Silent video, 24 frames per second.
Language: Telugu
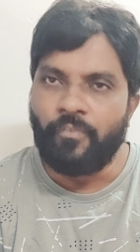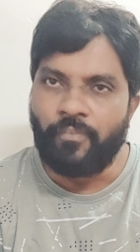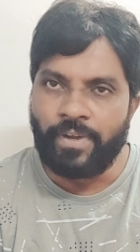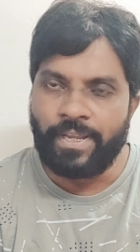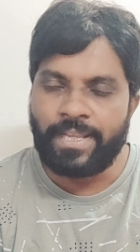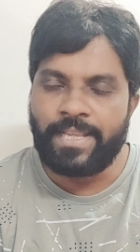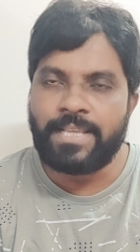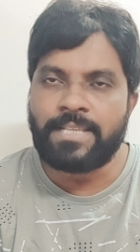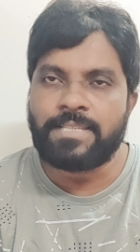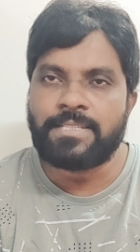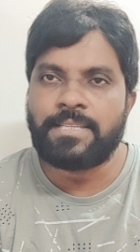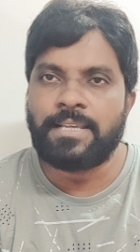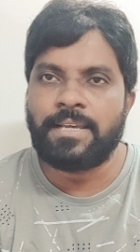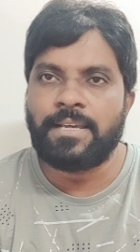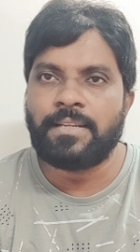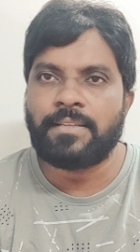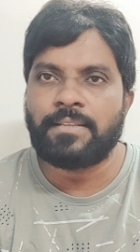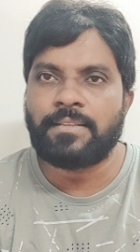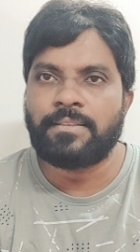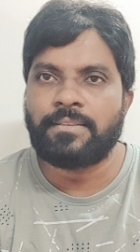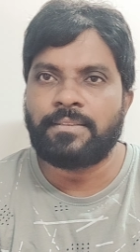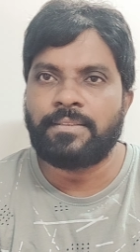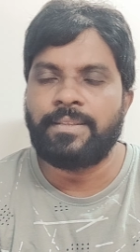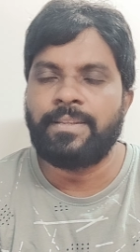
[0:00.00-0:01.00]
వైఎస్ఆర్
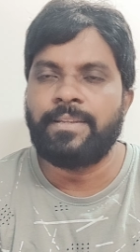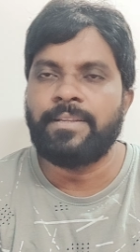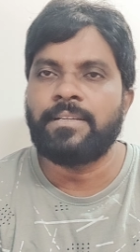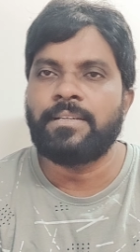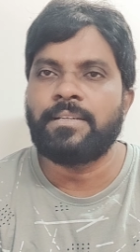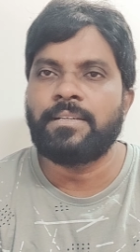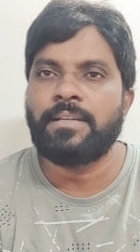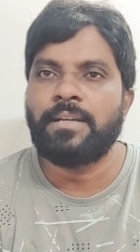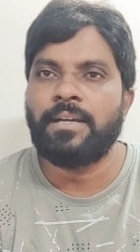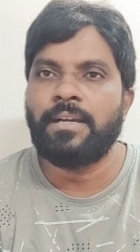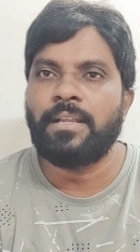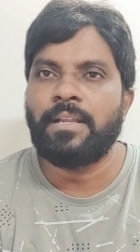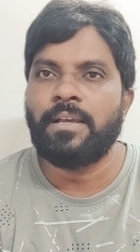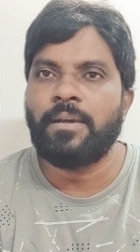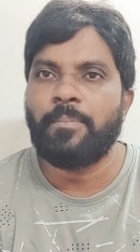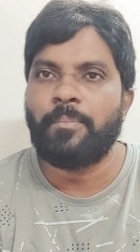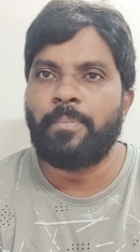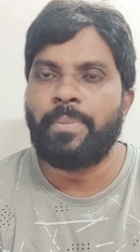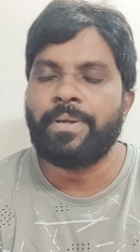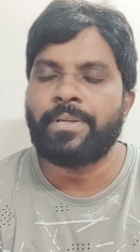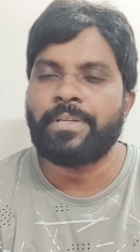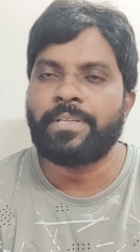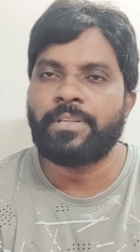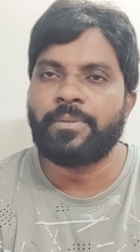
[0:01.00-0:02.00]
తెలంగాణ
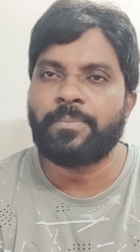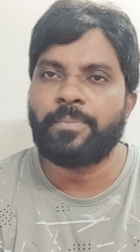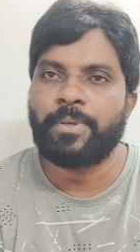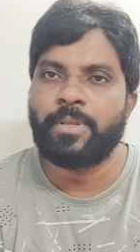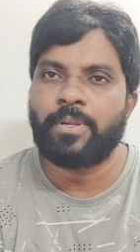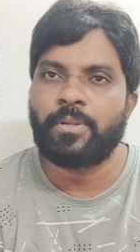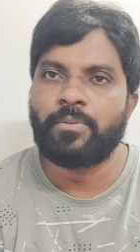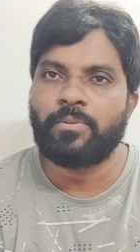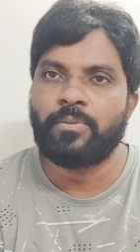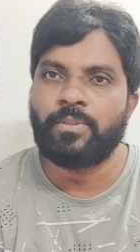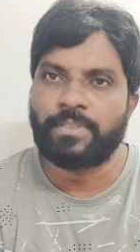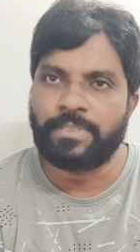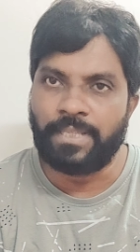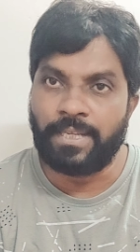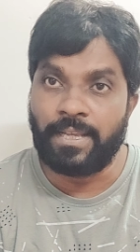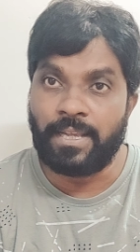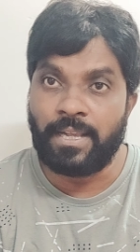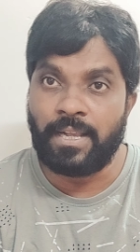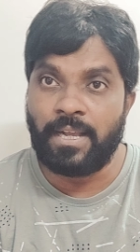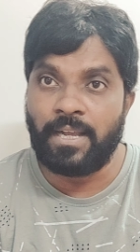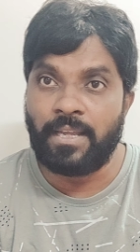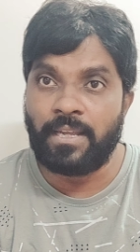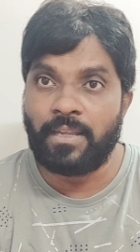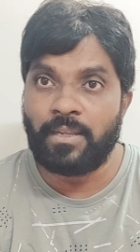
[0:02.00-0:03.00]
పార్టీ పేరుతో
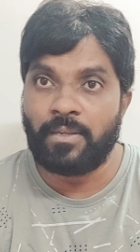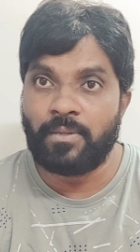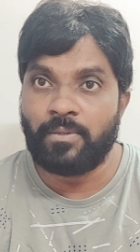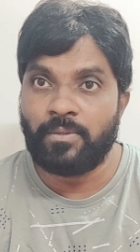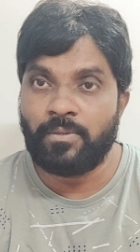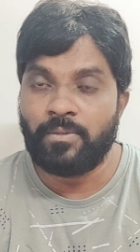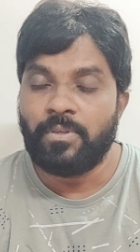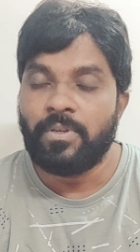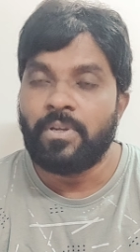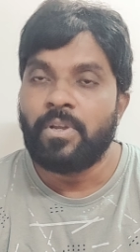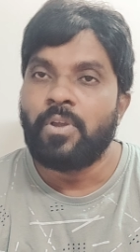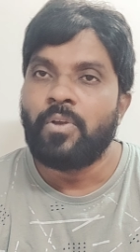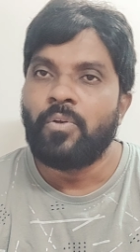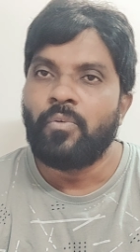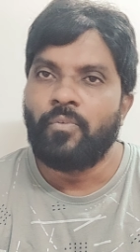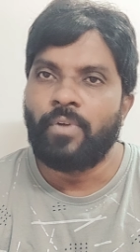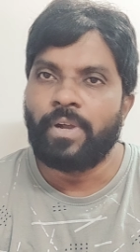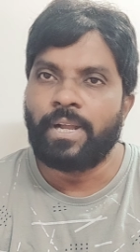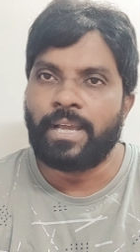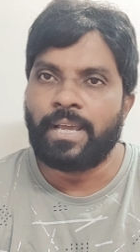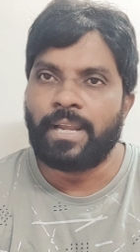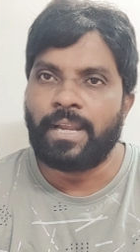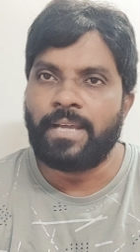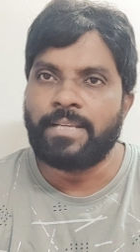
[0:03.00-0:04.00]
తెలంగాణలో
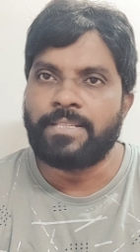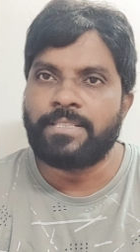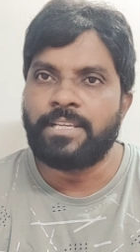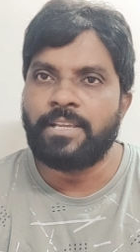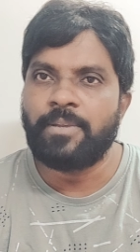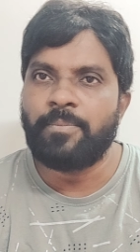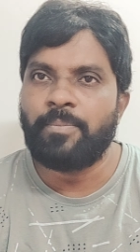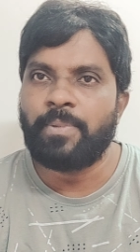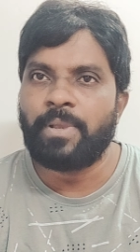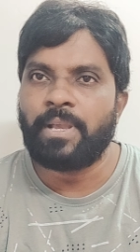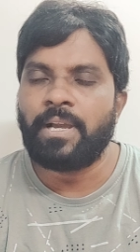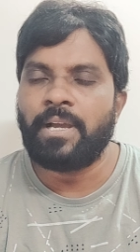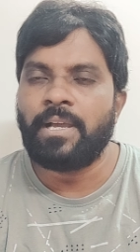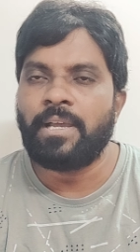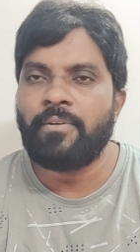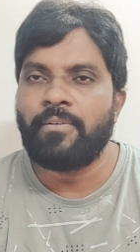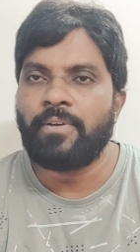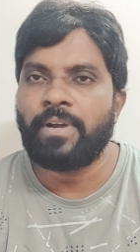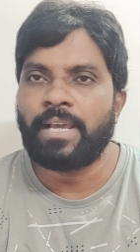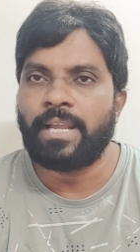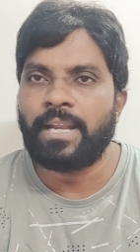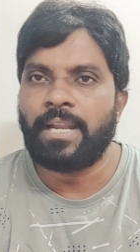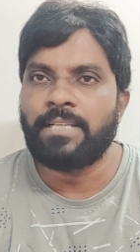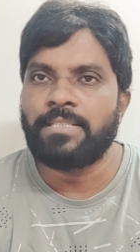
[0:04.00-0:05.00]
ఒక రాజకీయ
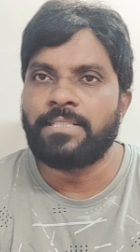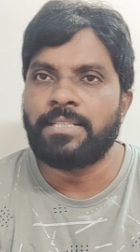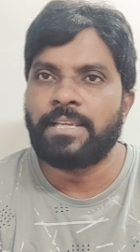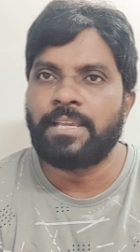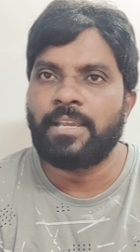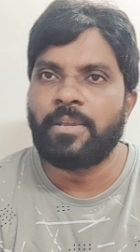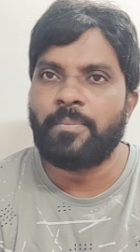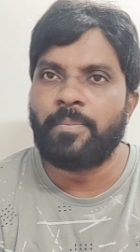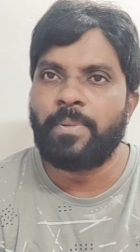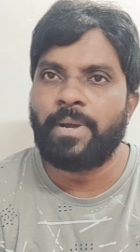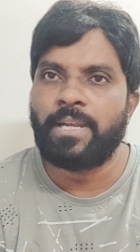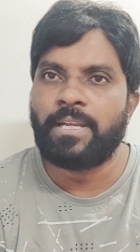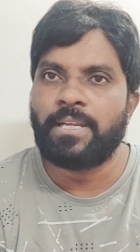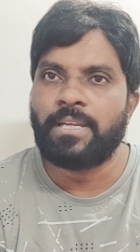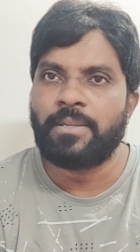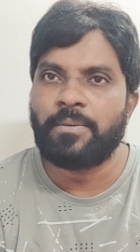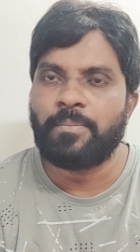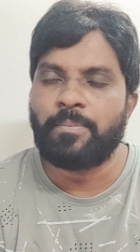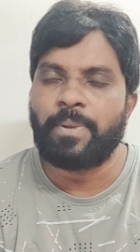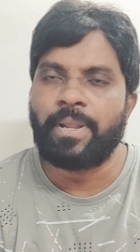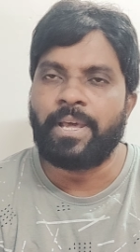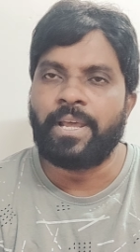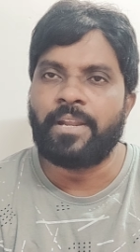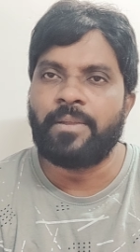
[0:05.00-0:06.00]
ఒక రాజకీయ పార్టీ
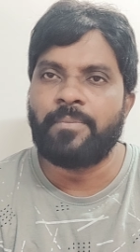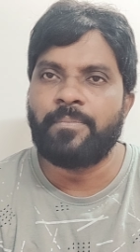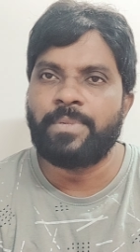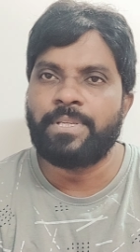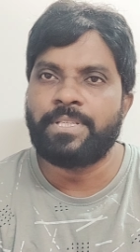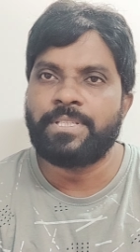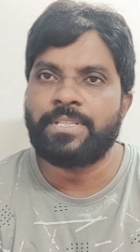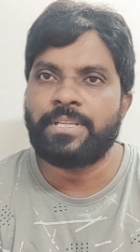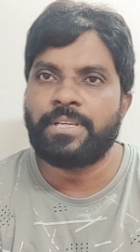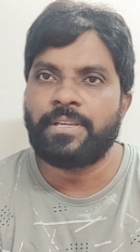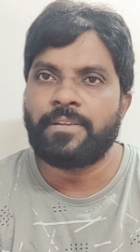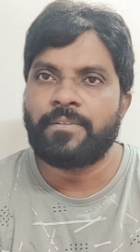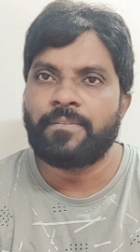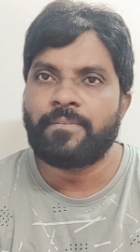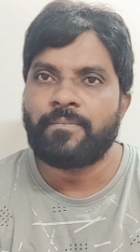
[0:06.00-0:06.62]
ప్రారంభించి